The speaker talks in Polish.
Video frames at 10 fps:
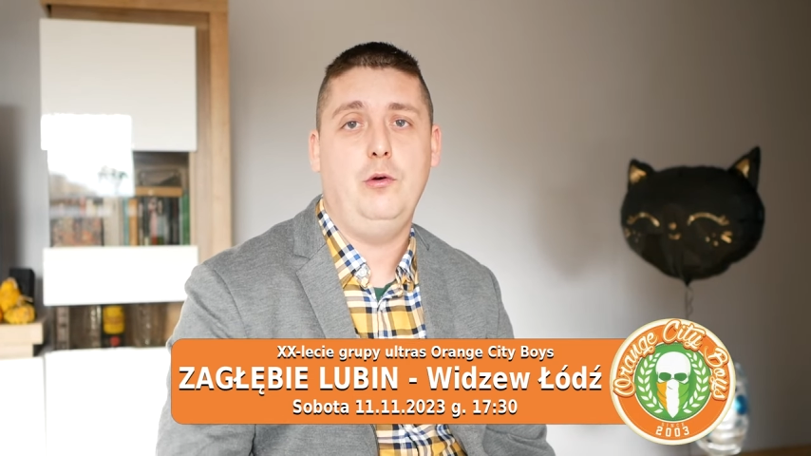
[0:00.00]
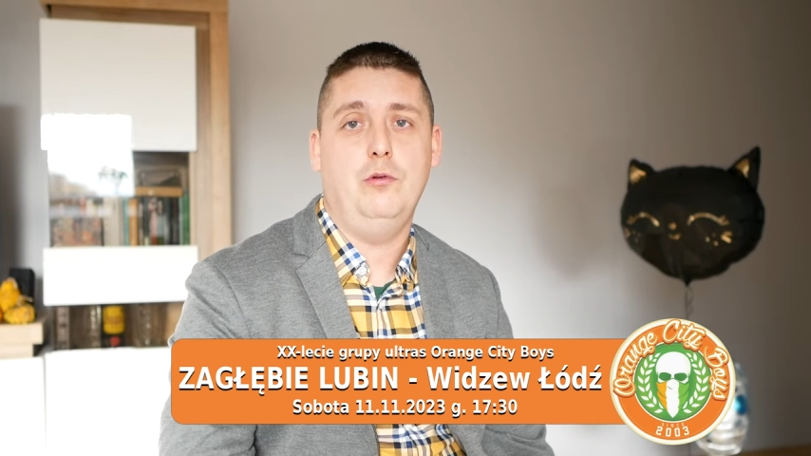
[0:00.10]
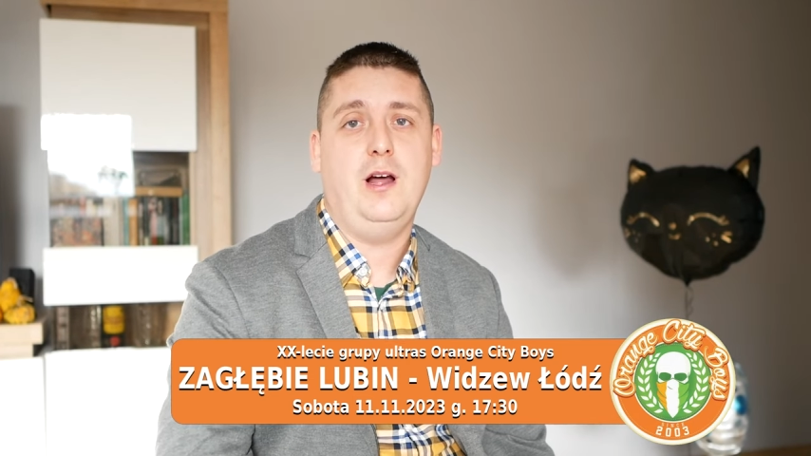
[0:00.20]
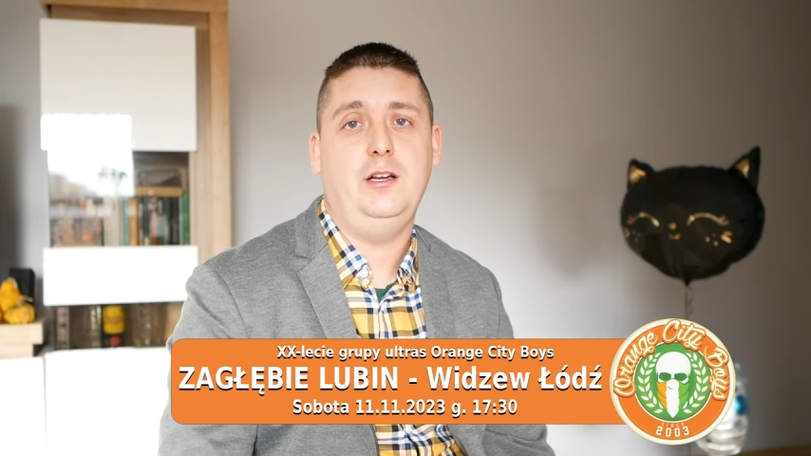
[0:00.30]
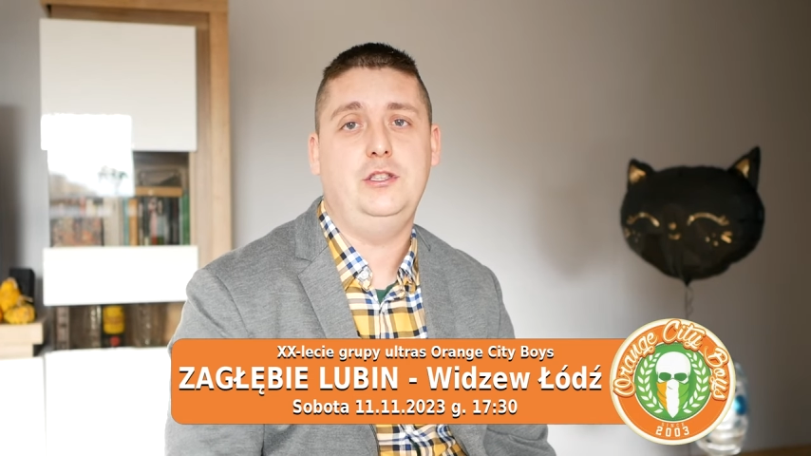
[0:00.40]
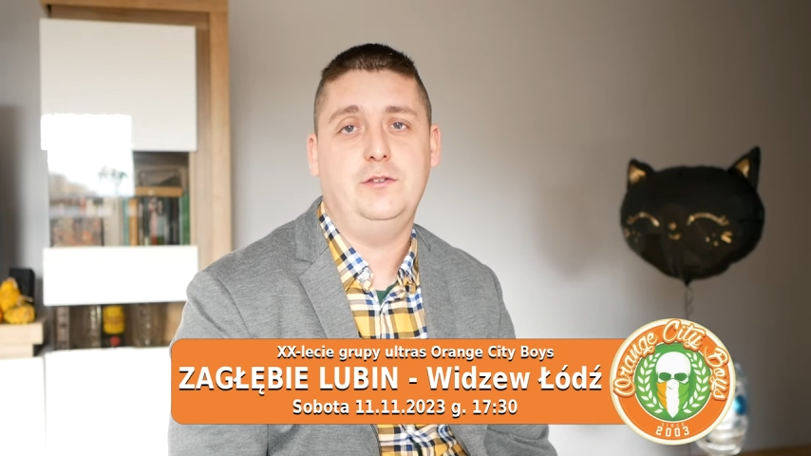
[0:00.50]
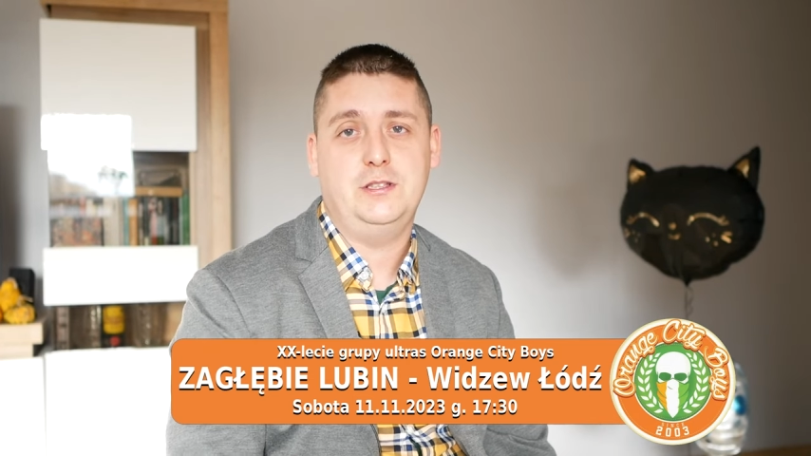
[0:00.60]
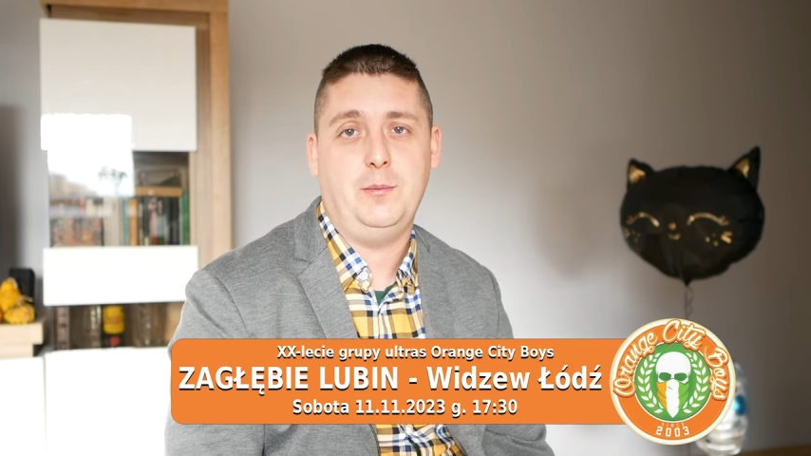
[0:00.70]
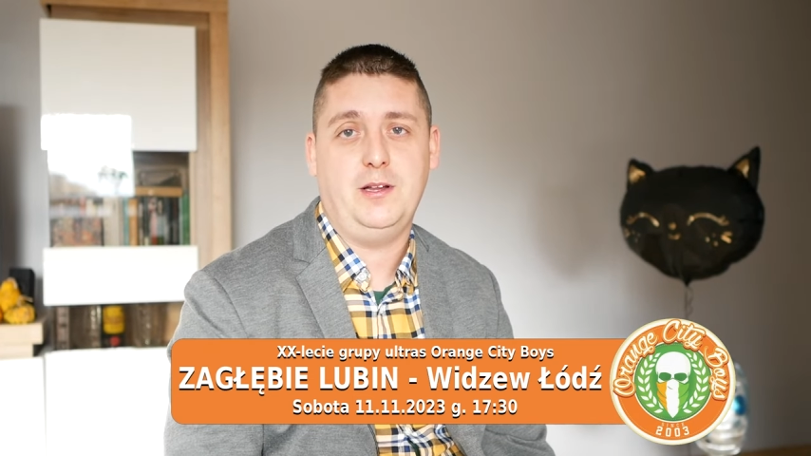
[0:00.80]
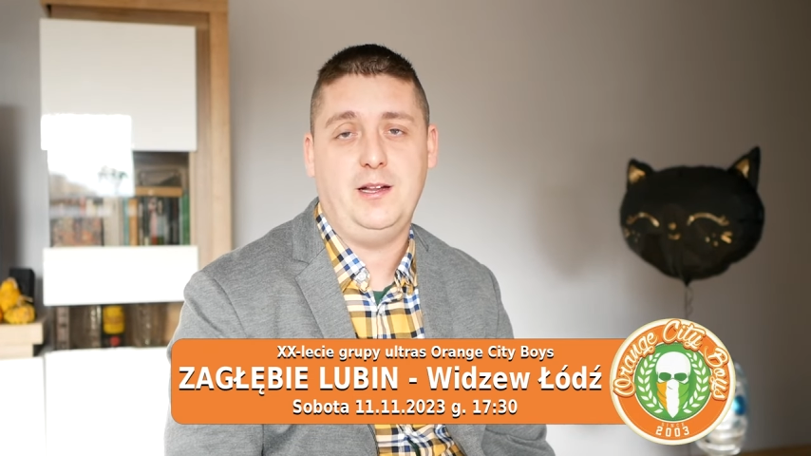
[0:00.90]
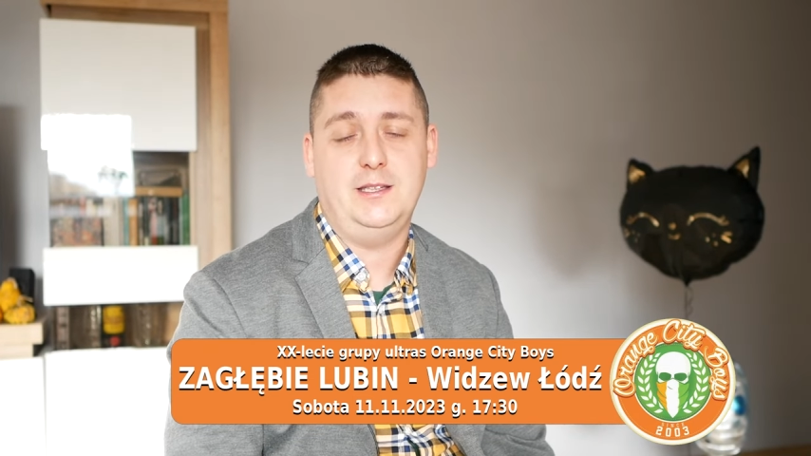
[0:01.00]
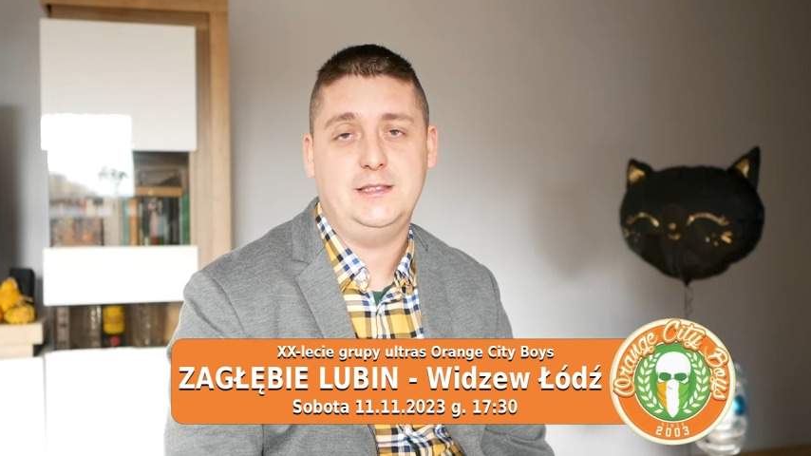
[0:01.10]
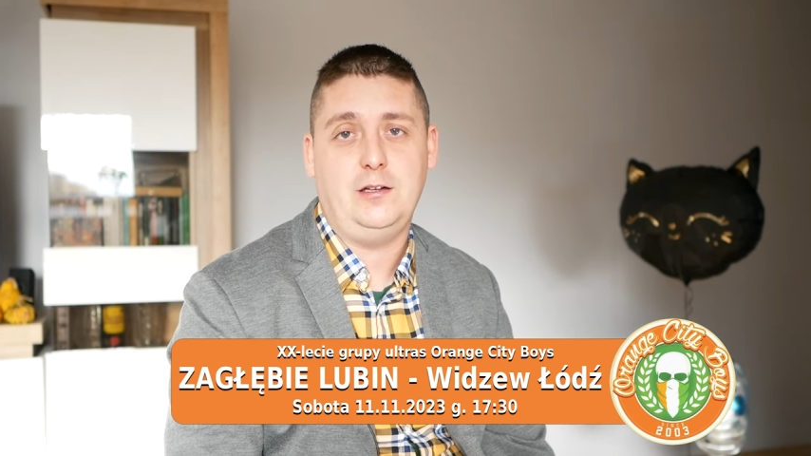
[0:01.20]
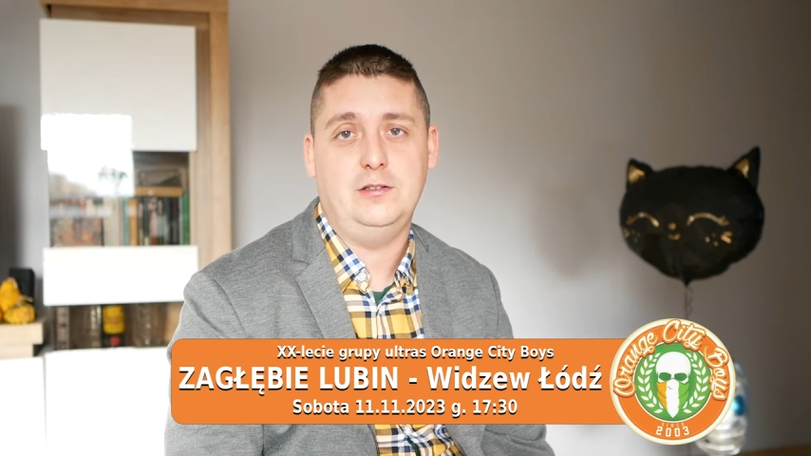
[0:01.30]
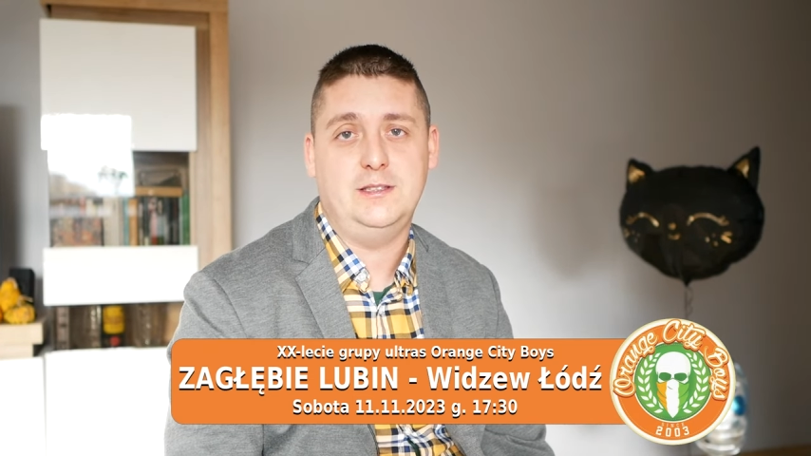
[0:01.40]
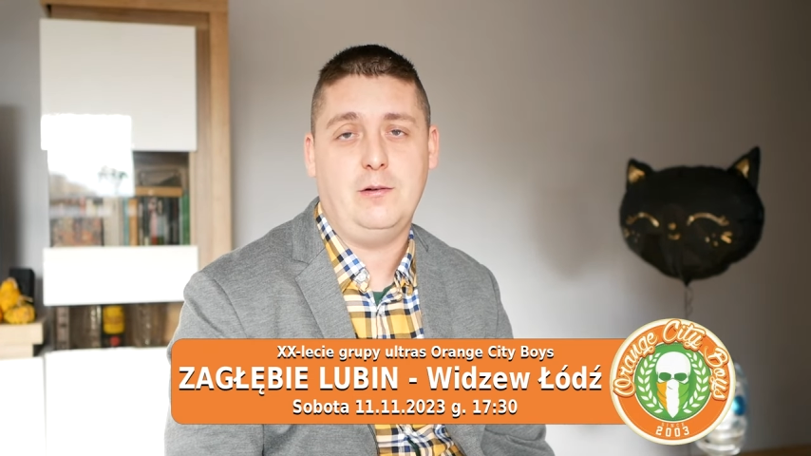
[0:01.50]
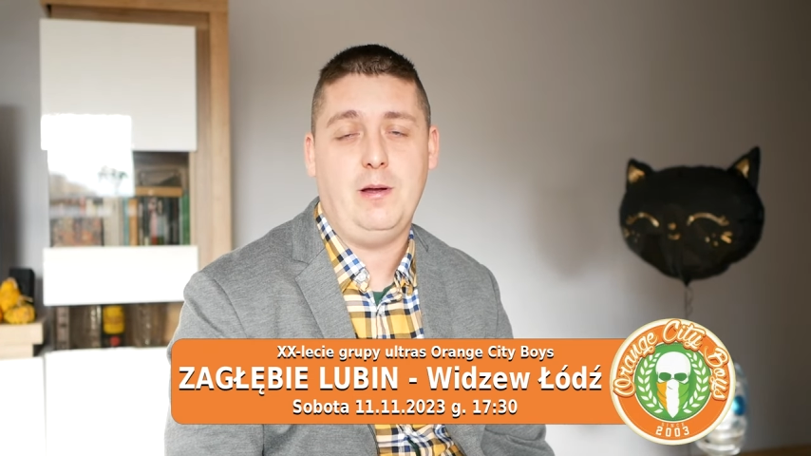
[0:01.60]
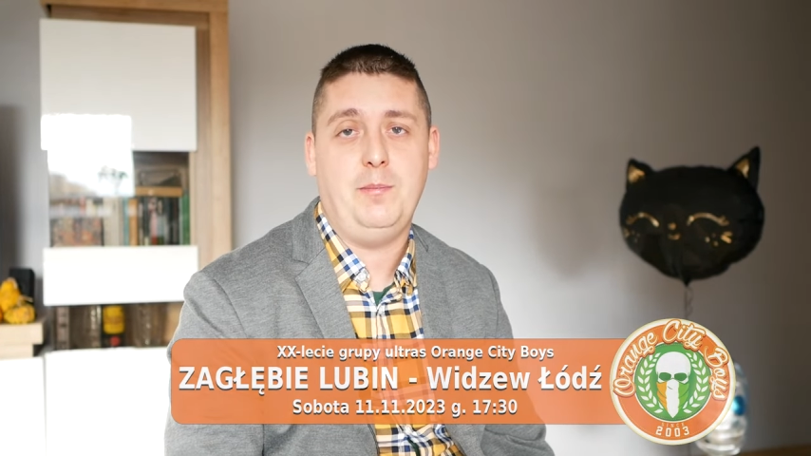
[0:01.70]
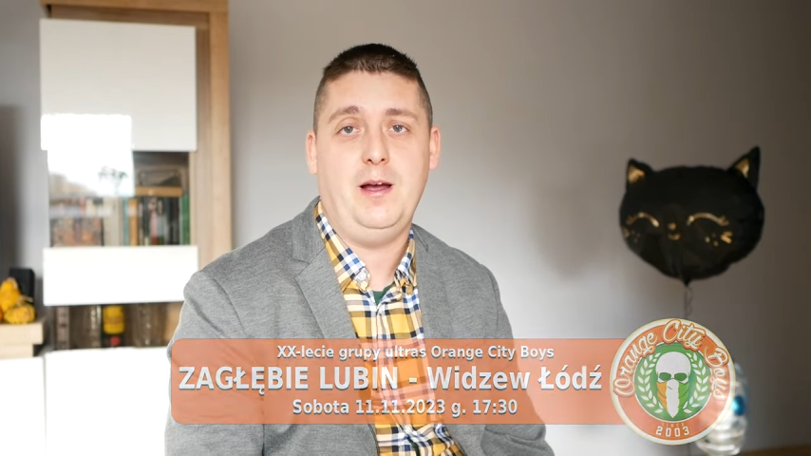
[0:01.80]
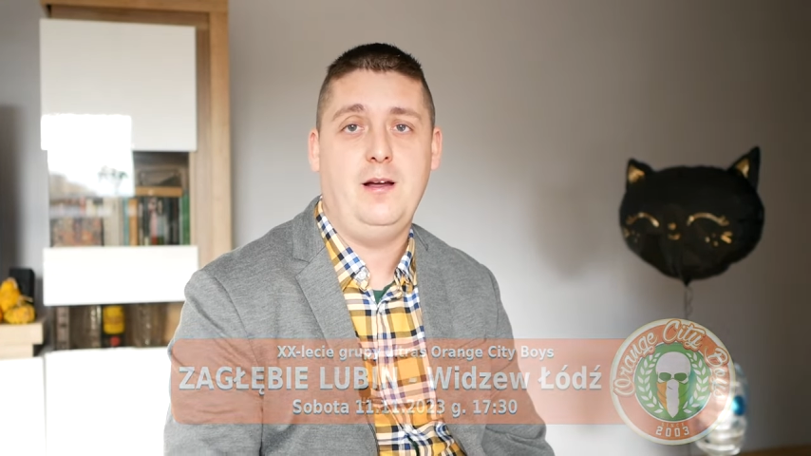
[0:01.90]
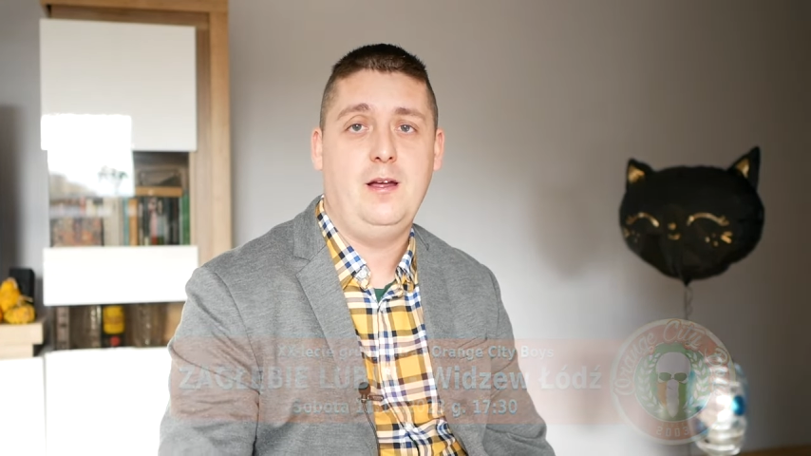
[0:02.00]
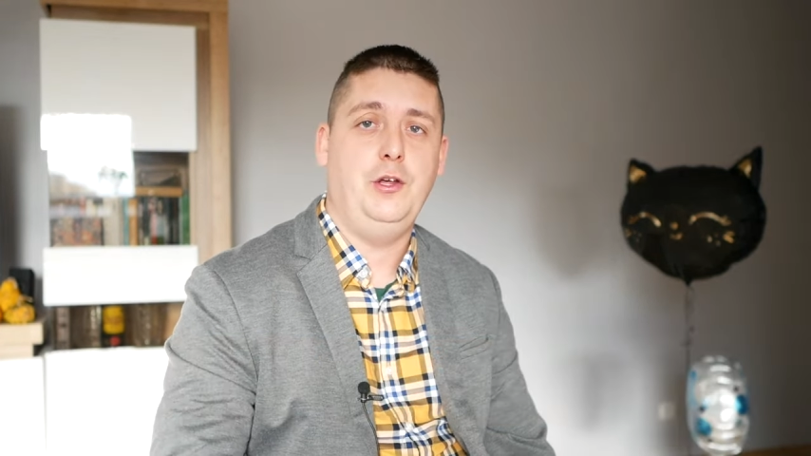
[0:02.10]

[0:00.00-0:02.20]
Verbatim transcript: i udali się w sobotę na Stadion Zagłębia